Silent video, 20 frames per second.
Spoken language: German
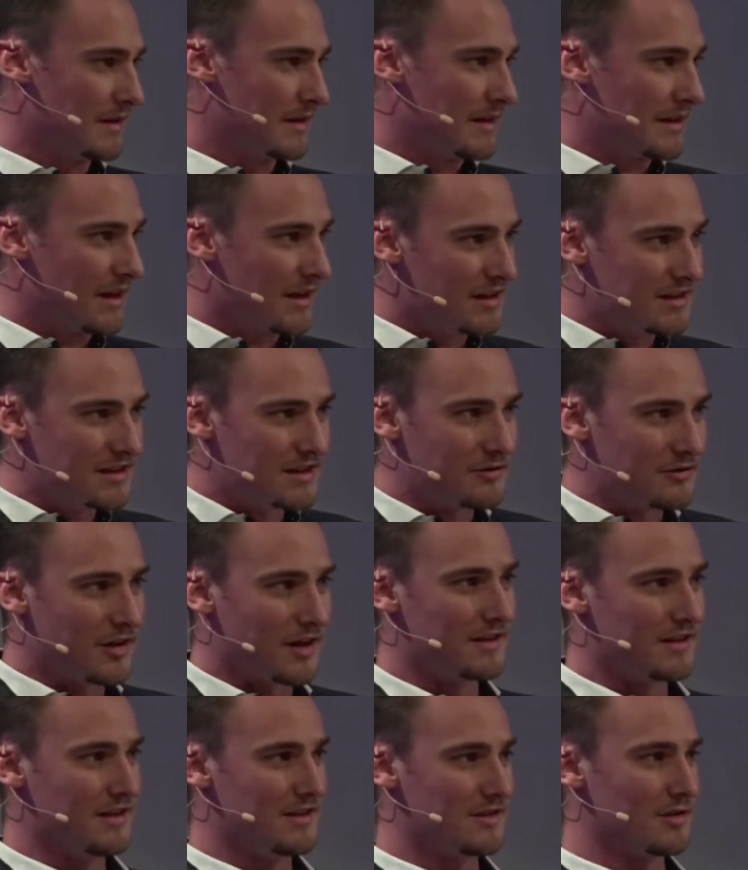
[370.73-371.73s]
da ist es
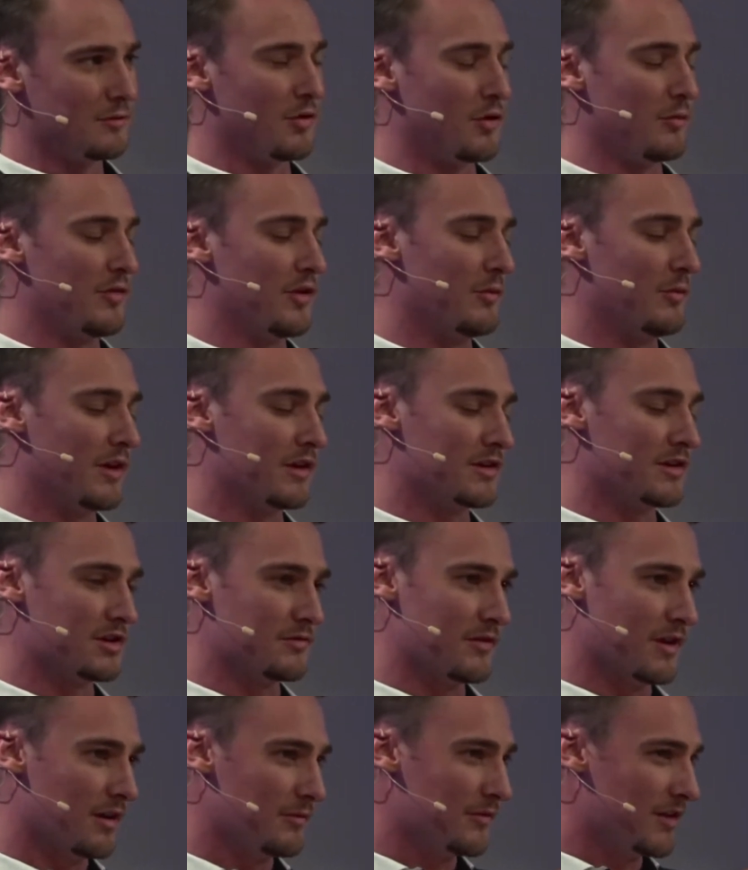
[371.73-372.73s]
vielleicht nicht so problematisch.
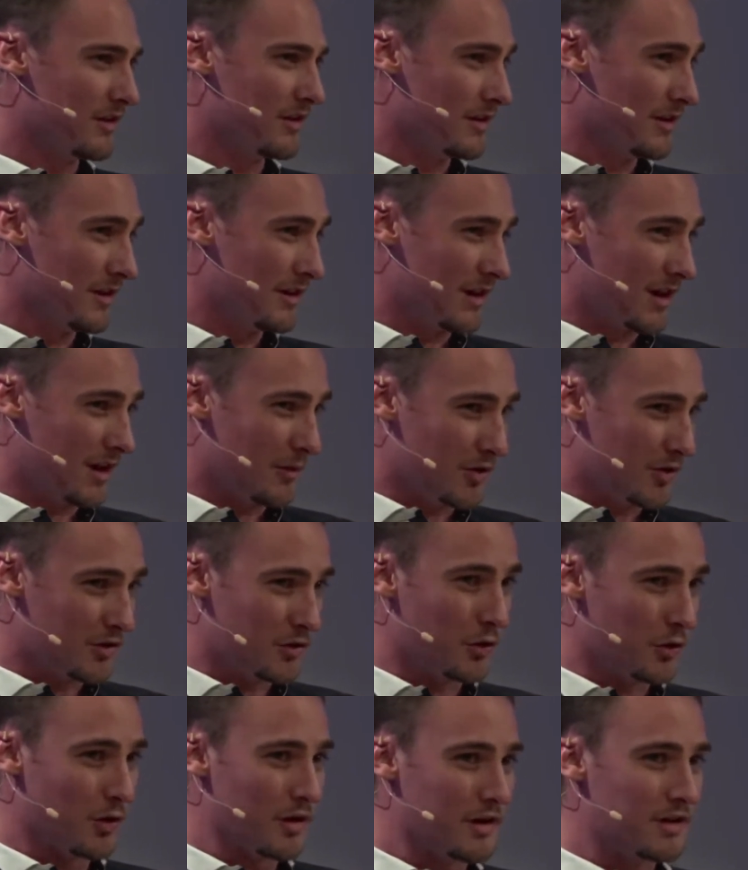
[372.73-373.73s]
Wir haben den
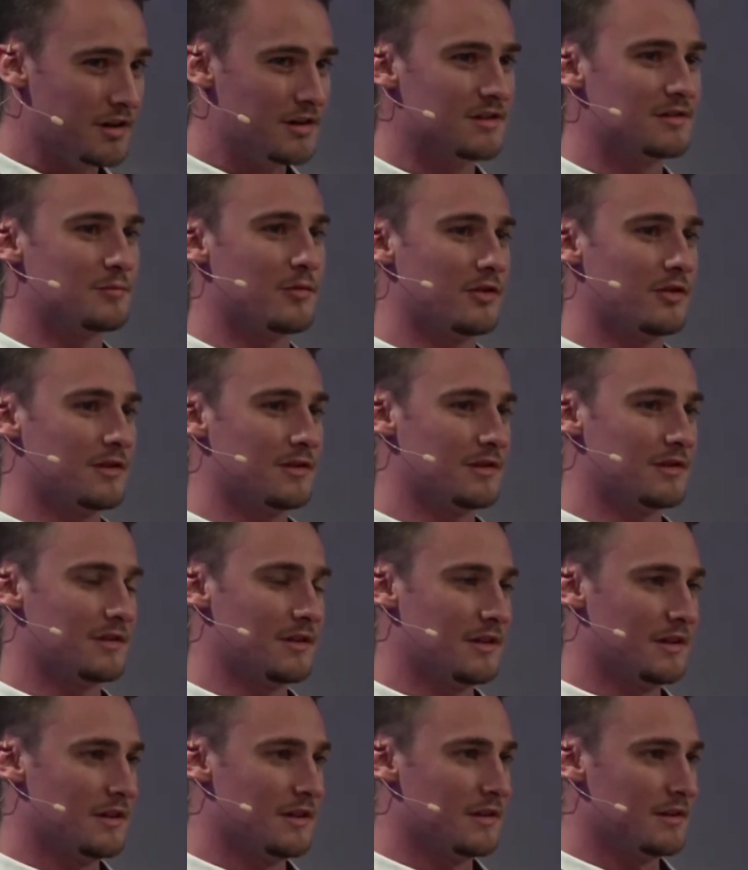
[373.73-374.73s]
Amateur-E-Sport,
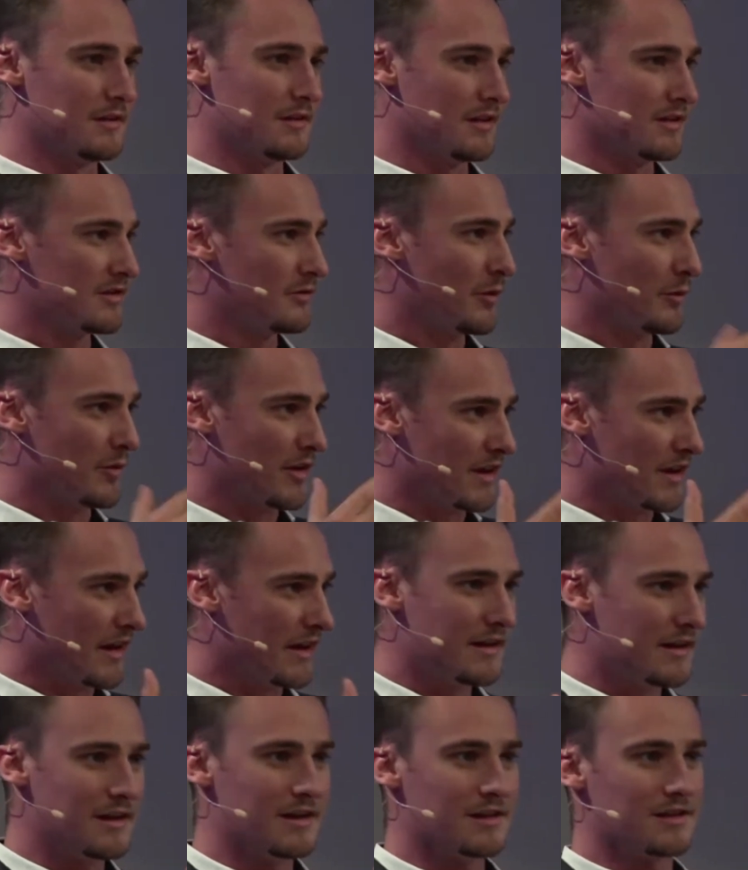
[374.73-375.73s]
also wenn man
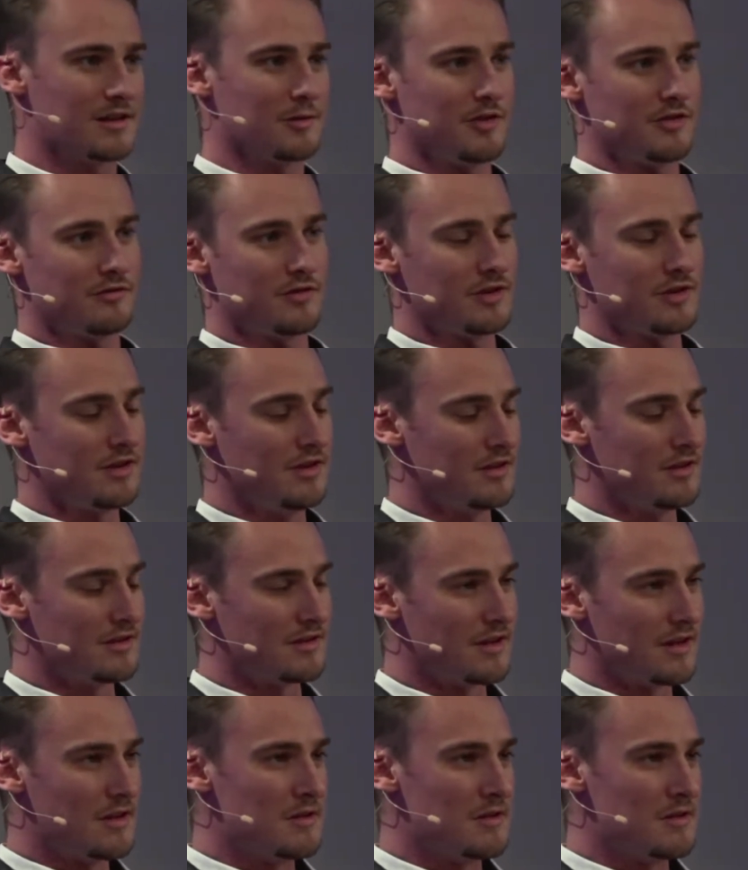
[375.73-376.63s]
kein Geld damit verdient,